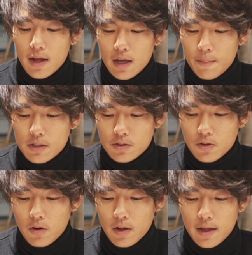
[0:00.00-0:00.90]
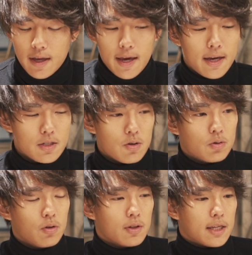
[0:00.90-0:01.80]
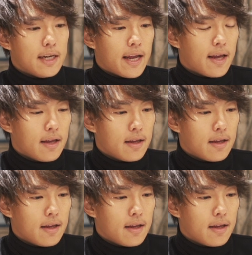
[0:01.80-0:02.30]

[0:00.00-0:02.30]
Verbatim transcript: やっぱりその映像を撮る時にね